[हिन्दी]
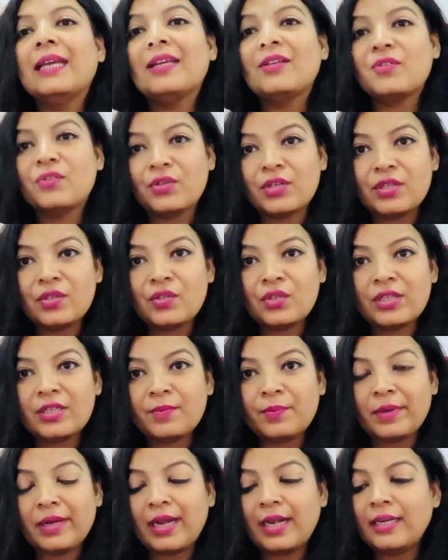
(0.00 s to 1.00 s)
एक
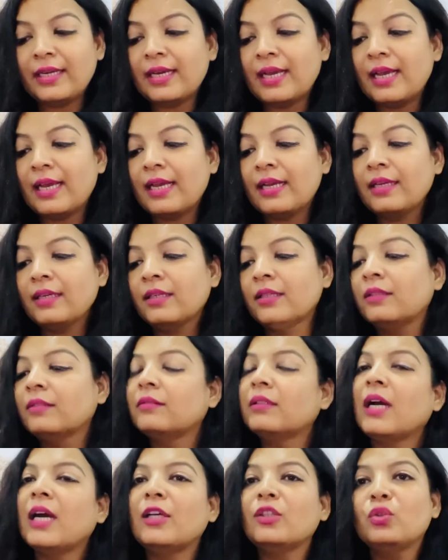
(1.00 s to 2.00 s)
ट्रस्टेड ब्रांड है
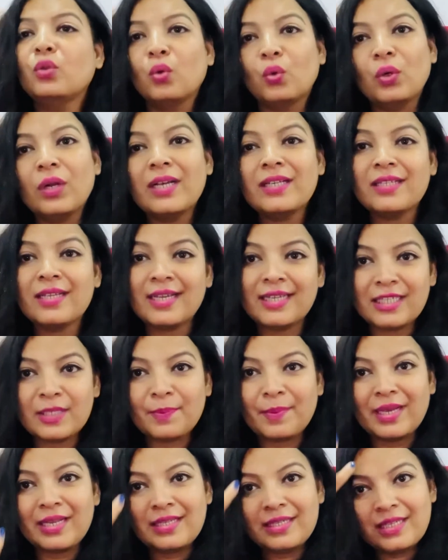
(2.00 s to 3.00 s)
हाँ थोड़ा सा
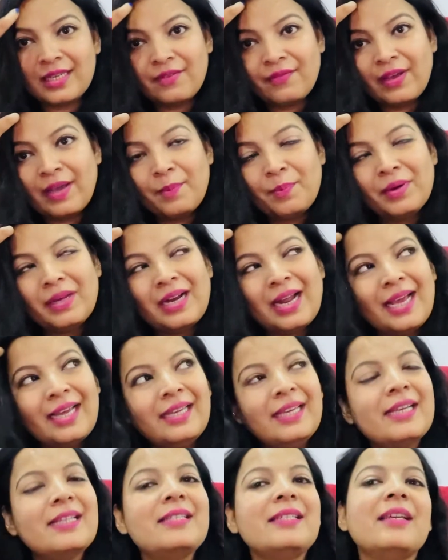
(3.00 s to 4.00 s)
एक्सपेंसिव है पर आई
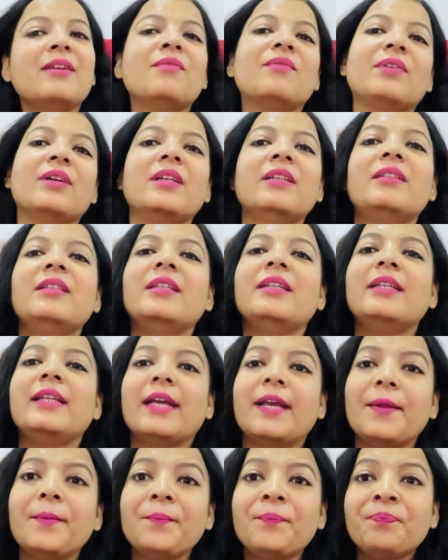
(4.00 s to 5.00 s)
गेस ये वर्थ इट
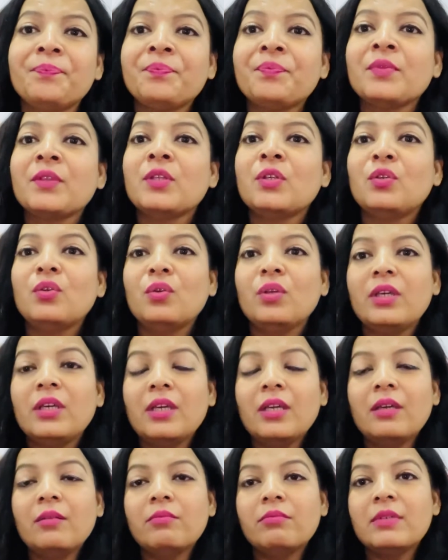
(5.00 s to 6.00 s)
है क्योंकि
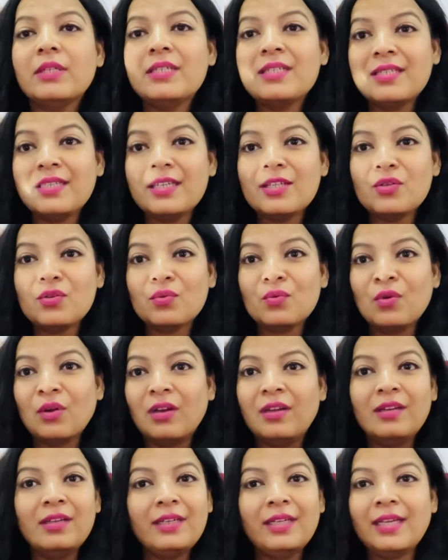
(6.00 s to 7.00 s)
इसकी जो
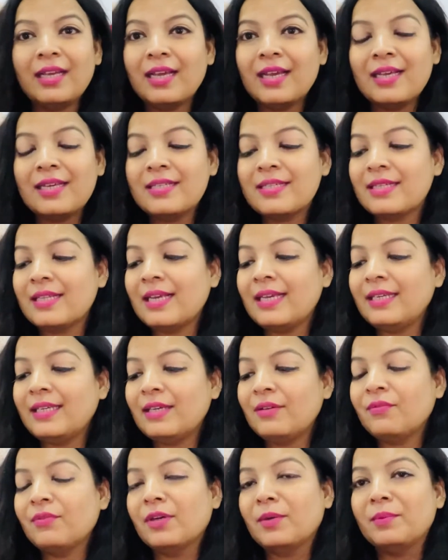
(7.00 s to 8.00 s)
क्वालिटी है इज लाइक
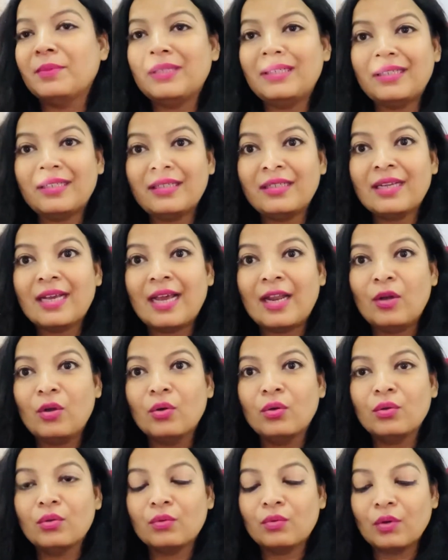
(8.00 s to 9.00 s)
की फर्मेंटेड एलो
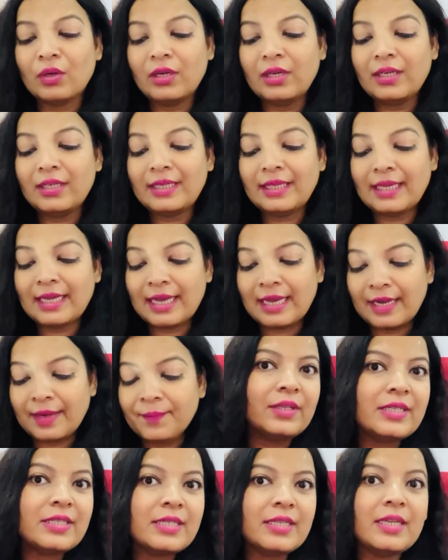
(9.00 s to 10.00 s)
क्वालिटी है
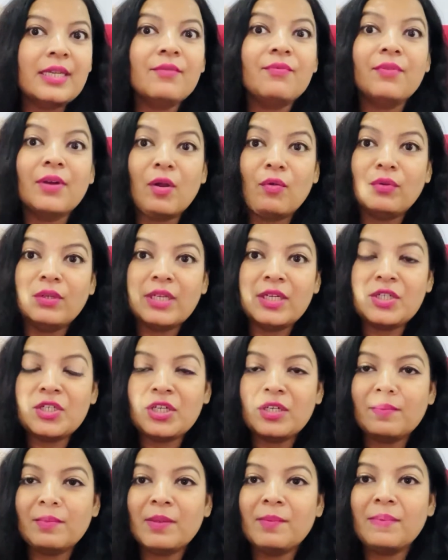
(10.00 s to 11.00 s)
इसी
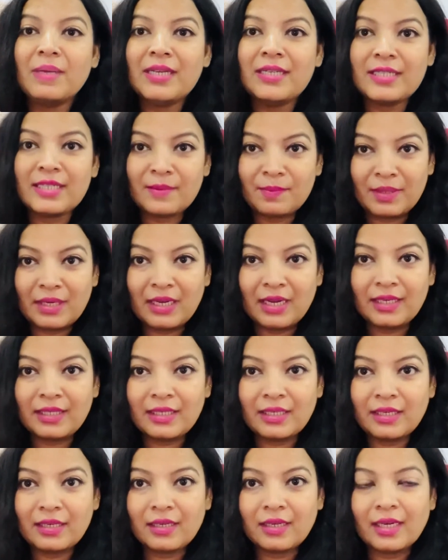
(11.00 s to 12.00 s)
फाउंडेशन में मैं इसे मिला
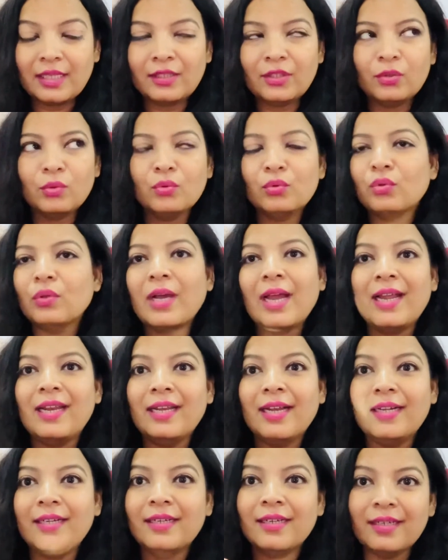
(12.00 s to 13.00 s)
के लगाती हूँ तो
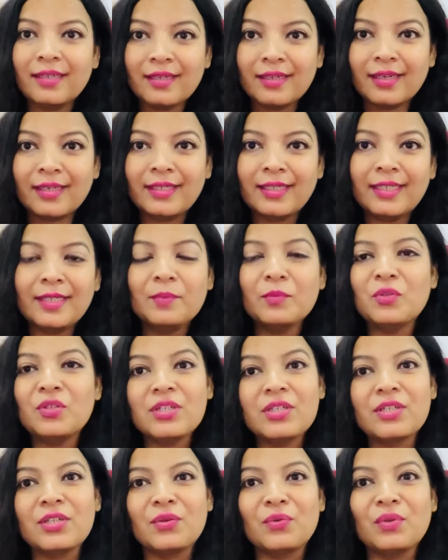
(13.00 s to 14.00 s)
हाइलाइटर लगाने की मुझे
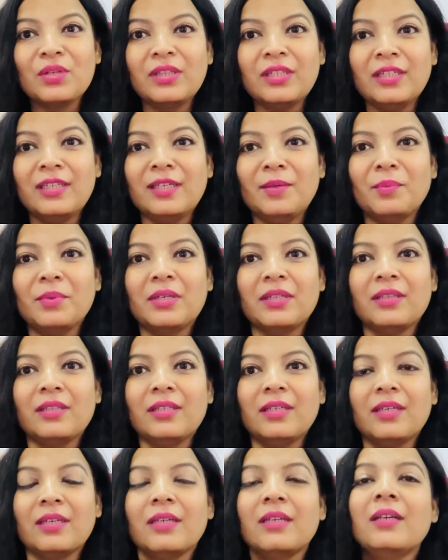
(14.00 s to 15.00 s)
ज़रूरत ही नहीं
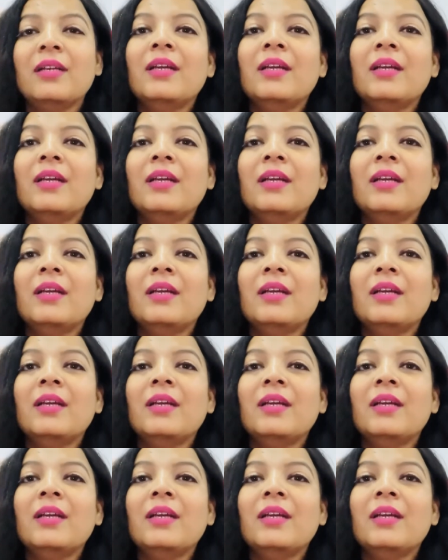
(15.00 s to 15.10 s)
पड़ती है